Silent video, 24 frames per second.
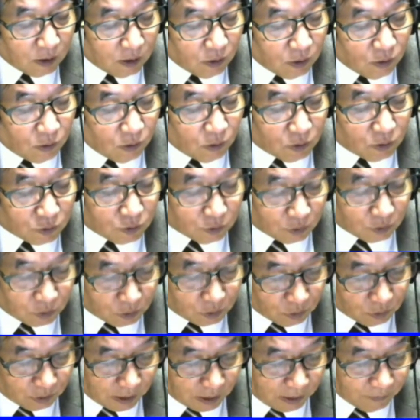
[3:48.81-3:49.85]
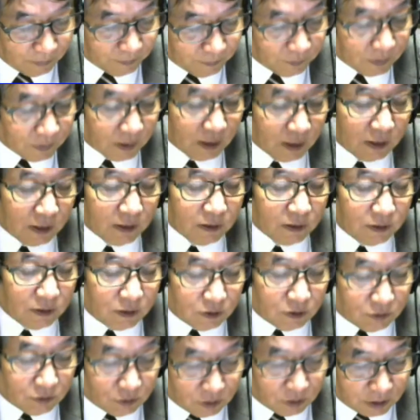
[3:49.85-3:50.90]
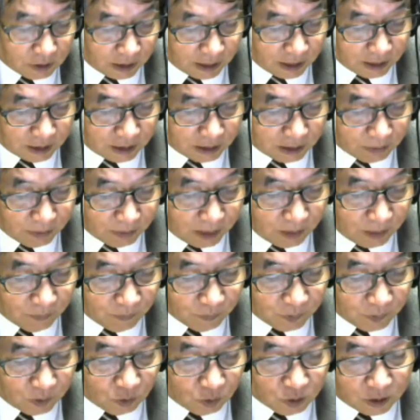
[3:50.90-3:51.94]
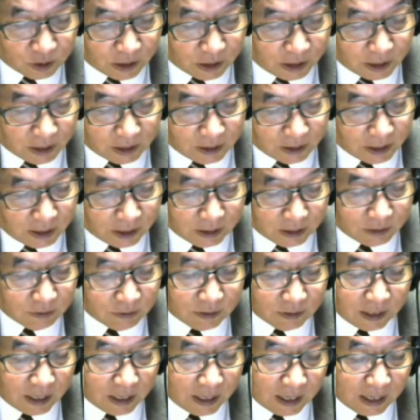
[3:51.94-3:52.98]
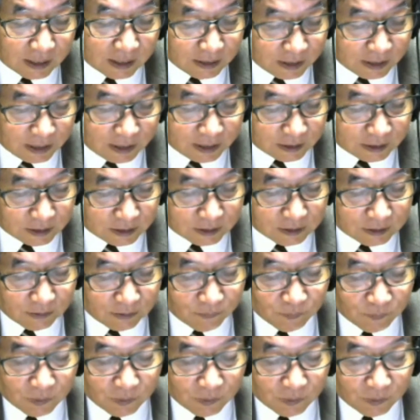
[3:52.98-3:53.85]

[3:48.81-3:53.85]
多くの人が理屈からいけばどちらかにかけるか明らかです